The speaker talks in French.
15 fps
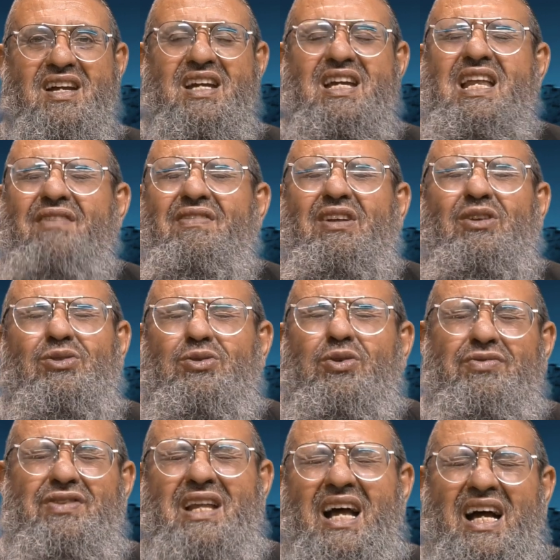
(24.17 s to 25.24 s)
Il avait dans son
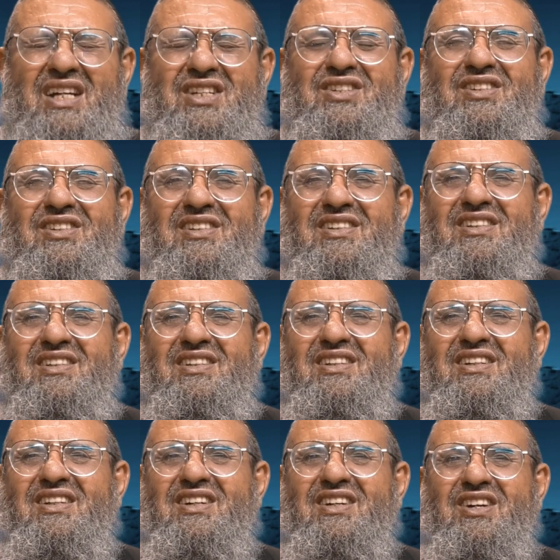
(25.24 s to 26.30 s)
village
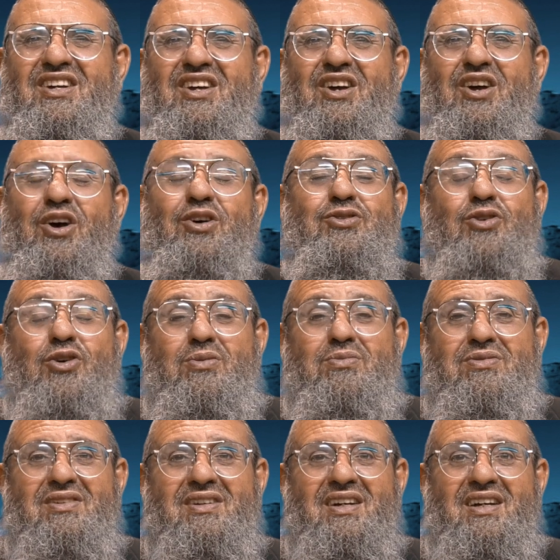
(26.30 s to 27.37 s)
un
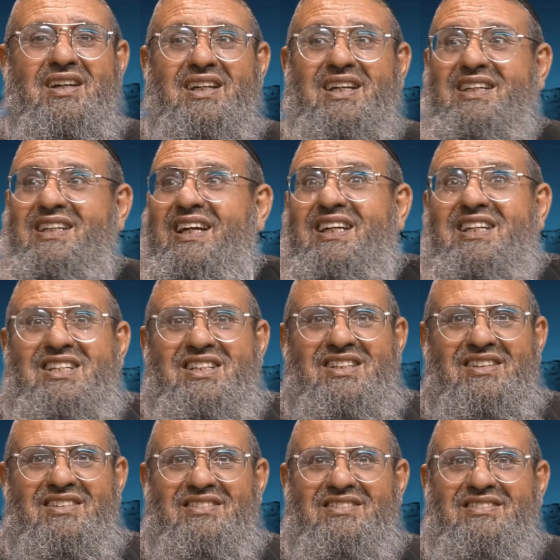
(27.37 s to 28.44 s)
homme qui était
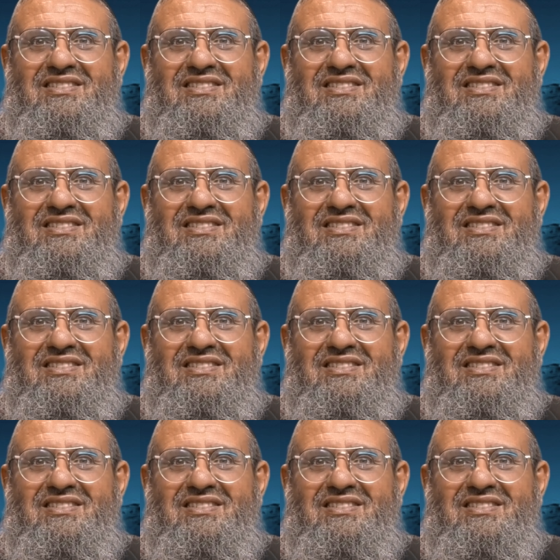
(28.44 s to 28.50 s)
riche.